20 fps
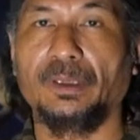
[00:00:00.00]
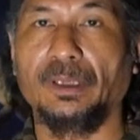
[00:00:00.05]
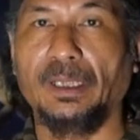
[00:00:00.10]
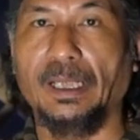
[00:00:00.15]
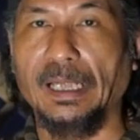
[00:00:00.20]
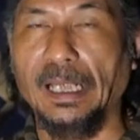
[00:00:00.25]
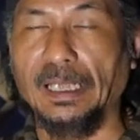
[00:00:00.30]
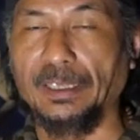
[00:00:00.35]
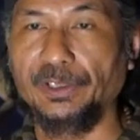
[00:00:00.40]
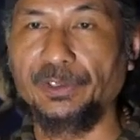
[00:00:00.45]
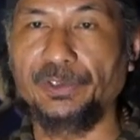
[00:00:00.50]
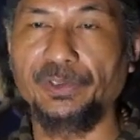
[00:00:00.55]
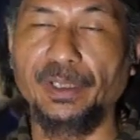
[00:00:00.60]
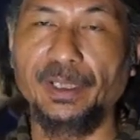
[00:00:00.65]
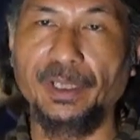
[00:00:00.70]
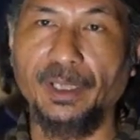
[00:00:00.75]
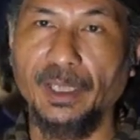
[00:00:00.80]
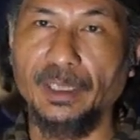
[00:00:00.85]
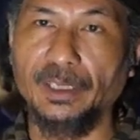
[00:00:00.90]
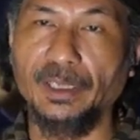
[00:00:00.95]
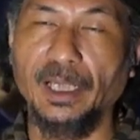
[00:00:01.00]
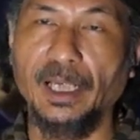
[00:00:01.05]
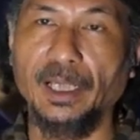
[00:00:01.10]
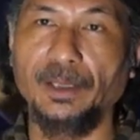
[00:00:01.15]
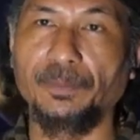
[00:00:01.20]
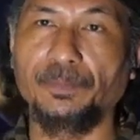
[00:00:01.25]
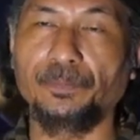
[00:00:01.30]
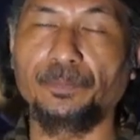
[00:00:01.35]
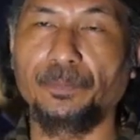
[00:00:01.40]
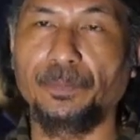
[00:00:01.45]
Nah, nanti seiring
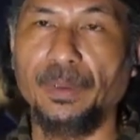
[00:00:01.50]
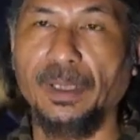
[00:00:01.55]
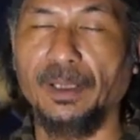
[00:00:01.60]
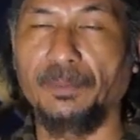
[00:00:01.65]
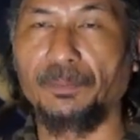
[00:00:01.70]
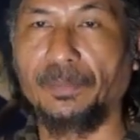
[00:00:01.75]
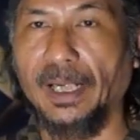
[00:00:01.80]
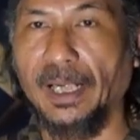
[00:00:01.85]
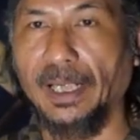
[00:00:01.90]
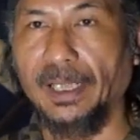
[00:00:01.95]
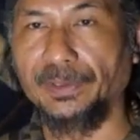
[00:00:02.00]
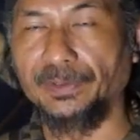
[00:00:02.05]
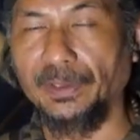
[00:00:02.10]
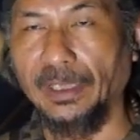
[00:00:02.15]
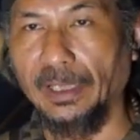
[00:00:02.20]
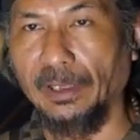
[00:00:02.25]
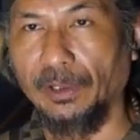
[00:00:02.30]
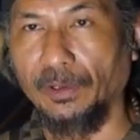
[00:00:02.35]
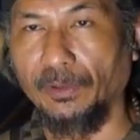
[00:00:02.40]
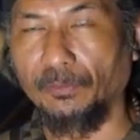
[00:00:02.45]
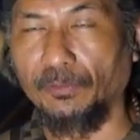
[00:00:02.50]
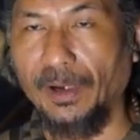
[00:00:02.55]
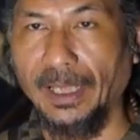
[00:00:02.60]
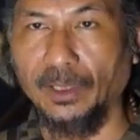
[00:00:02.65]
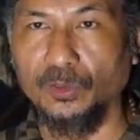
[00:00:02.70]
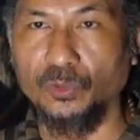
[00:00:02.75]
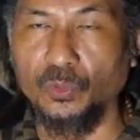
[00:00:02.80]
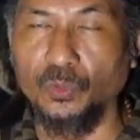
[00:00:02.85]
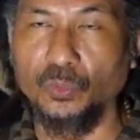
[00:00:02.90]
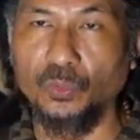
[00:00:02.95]
dengan perkembangannya
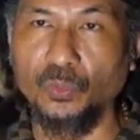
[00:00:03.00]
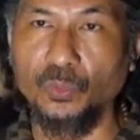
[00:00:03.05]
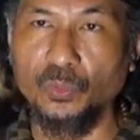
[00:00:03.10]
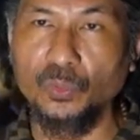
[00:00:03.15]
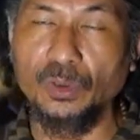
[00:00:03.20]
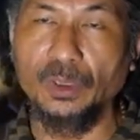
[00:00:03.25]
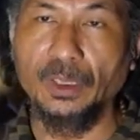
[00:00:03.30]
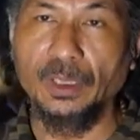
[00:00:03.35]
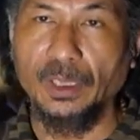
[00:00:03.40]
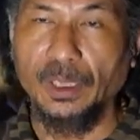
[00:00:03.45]
waktu,